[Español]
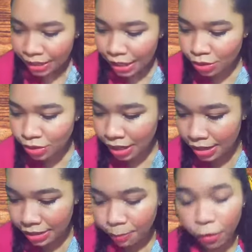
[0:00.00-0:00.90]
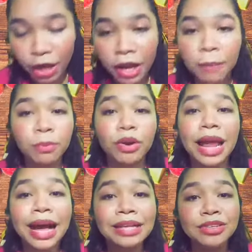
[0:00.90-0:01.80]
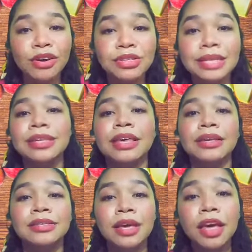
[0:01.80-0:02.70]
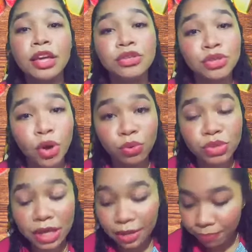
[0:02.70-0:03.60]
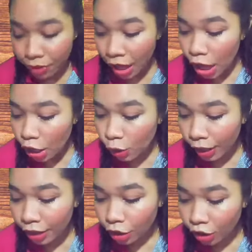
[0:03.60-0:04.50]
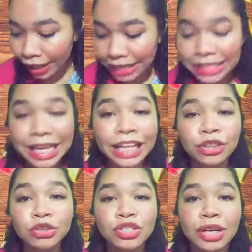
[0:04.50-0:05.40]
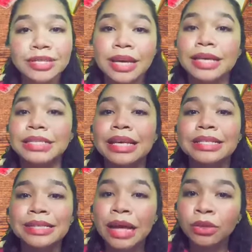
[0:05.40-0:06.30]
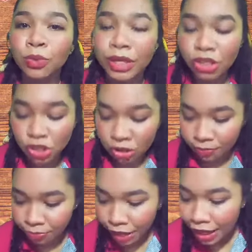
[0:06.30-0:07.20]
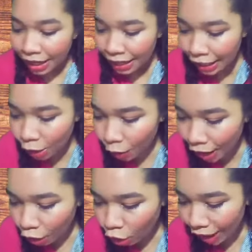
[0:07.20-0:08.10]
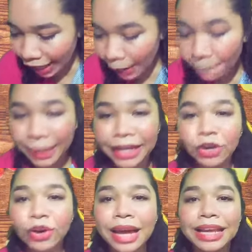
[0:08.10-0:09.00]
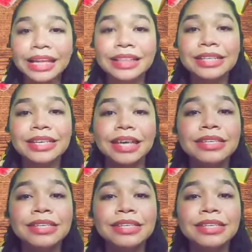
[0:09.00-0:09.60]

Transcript: y eso se dice, por ejemplo, la gaseosa se dice soda, luego el sándwich se dice sandwich y luego el perro caliente se